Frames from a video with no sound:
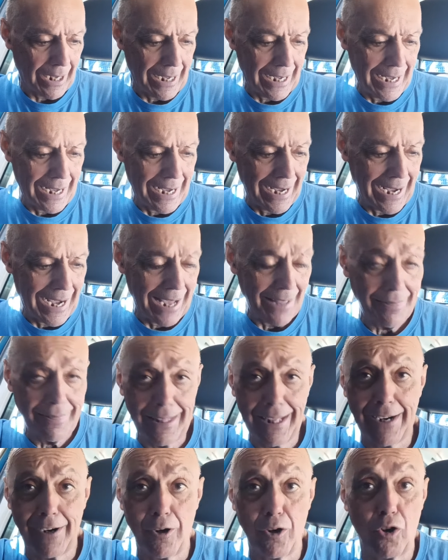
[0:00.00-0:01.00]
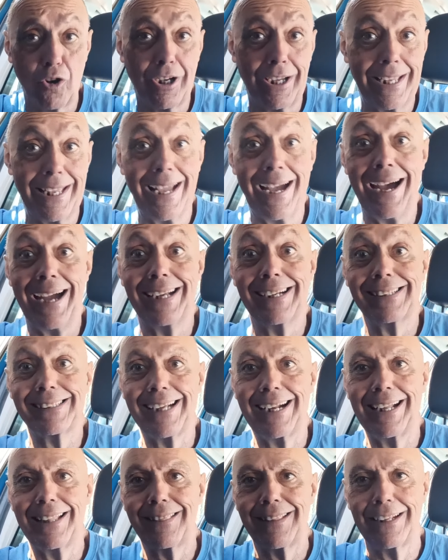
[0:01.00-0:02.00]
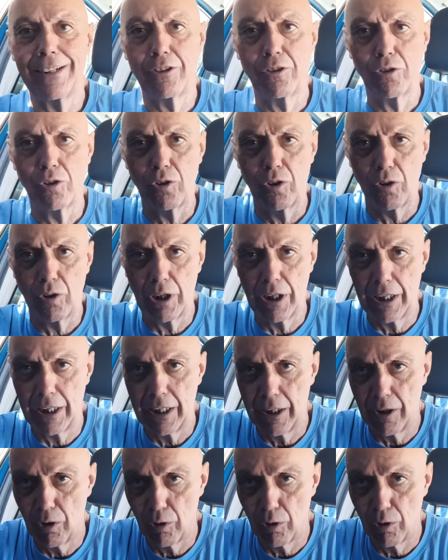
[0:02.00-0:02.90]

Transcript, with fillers: a hacer lo que ya están haciendo eh,